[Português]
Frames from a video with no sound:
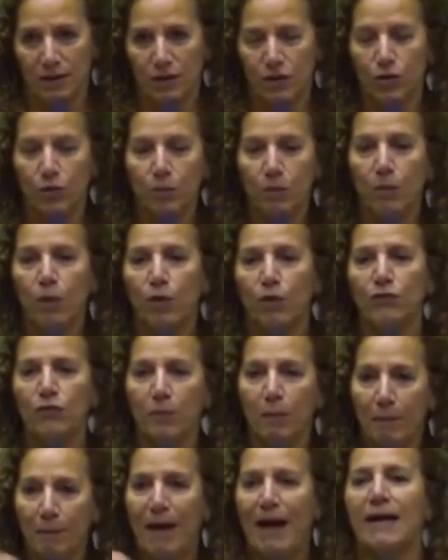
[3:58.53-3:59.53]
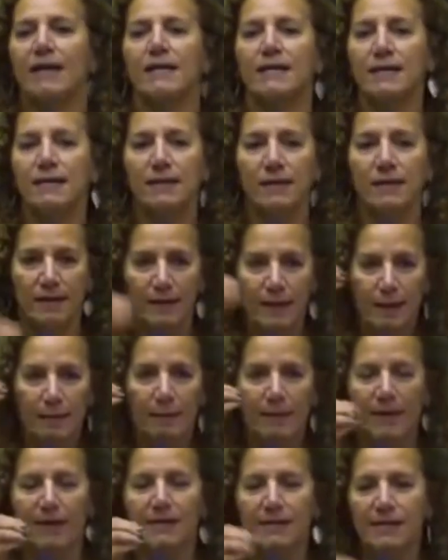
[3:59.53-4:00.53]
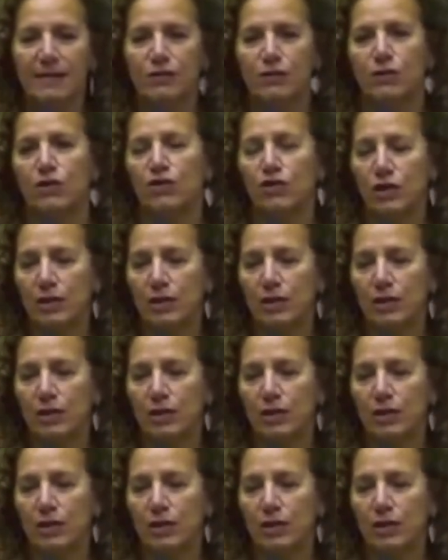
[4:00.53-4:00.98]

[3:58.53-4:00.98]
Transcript: que o povo pague pelas ações